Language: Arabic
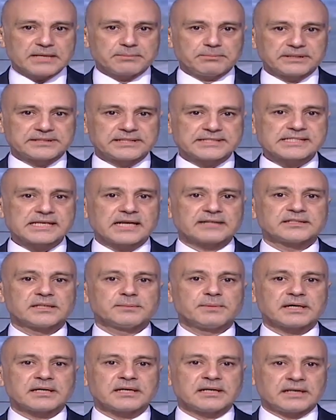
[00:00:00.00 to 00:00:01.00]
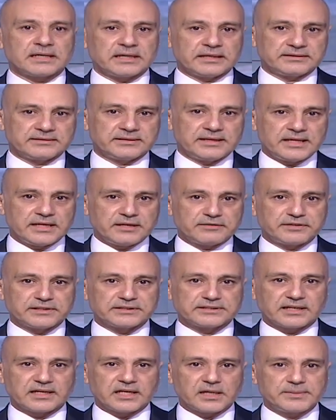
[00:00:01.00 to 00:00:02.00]
بتسعة مقاعد في
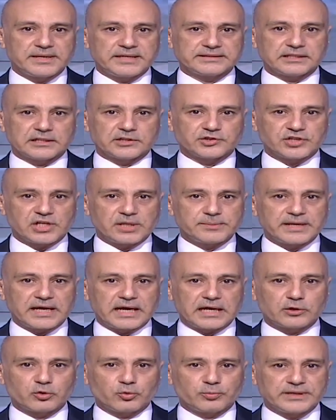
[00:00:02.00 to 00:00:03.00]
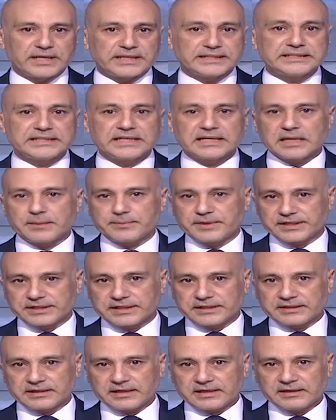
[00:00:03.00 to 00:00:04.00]
انتخابات الجامعة اللبنانية
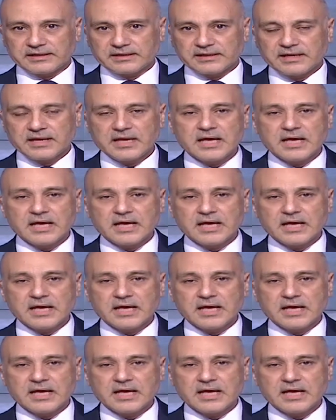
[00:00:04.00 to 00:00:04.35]
الأمريكية